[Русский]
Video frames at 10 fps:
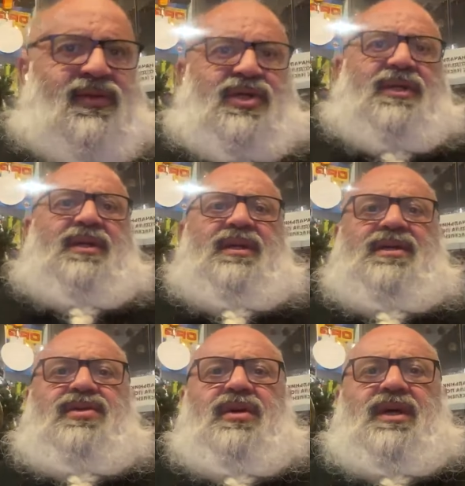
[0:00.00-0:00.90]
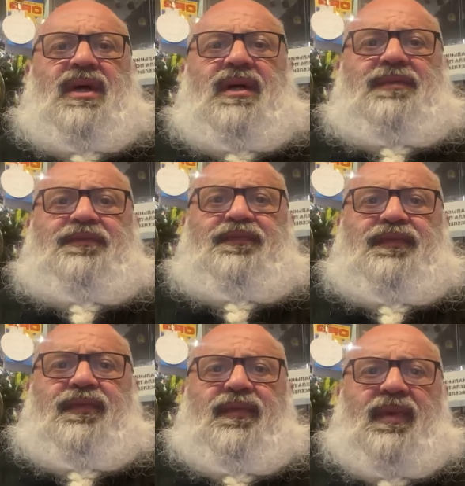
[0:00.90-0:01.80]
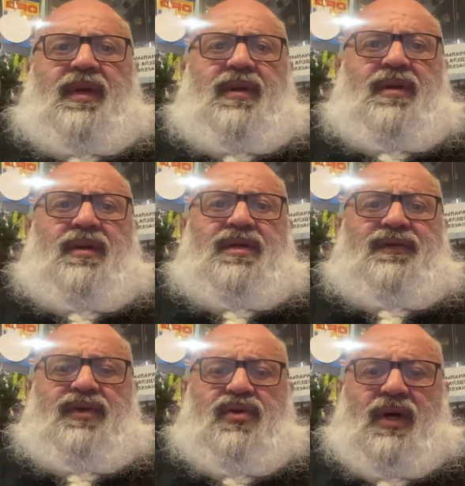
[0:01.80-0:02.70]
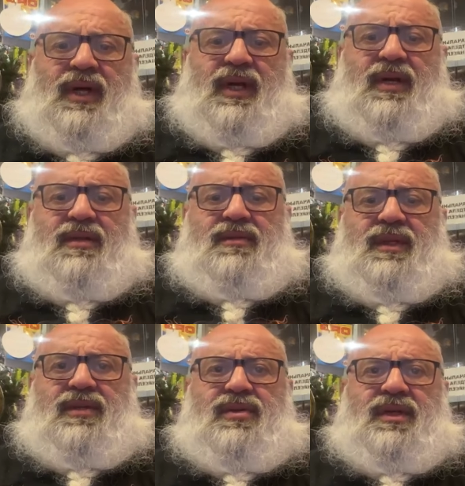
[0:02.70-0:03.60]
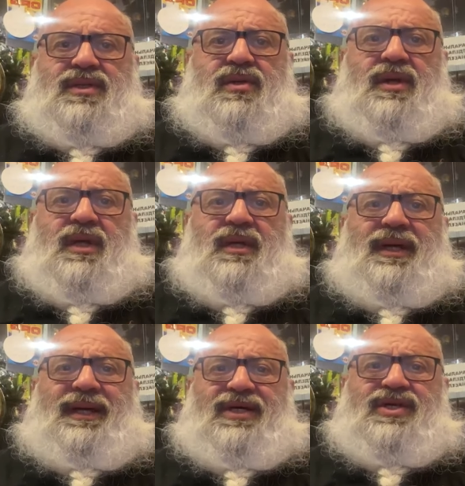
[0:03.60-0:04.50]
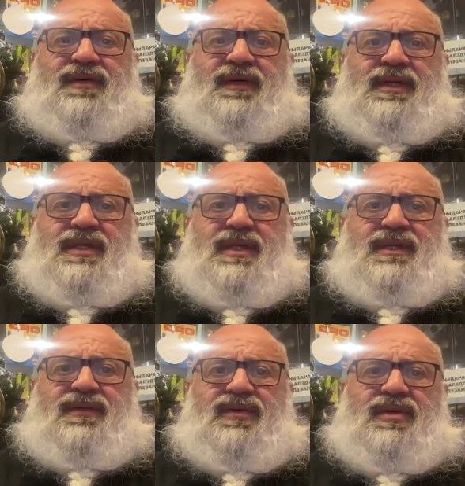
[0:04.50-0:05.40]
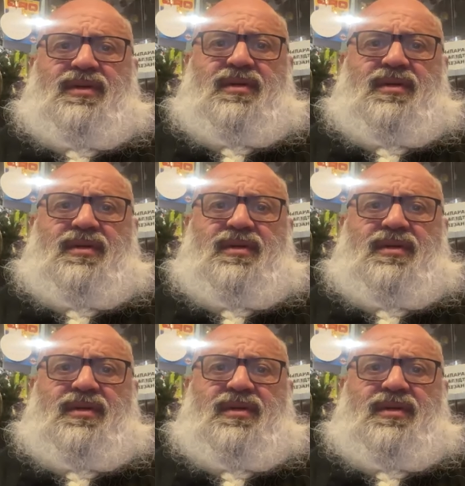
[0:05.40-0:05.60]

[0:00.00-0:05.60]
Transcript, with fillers: Слушай, это настолько индивидуально, настолько на каждого действует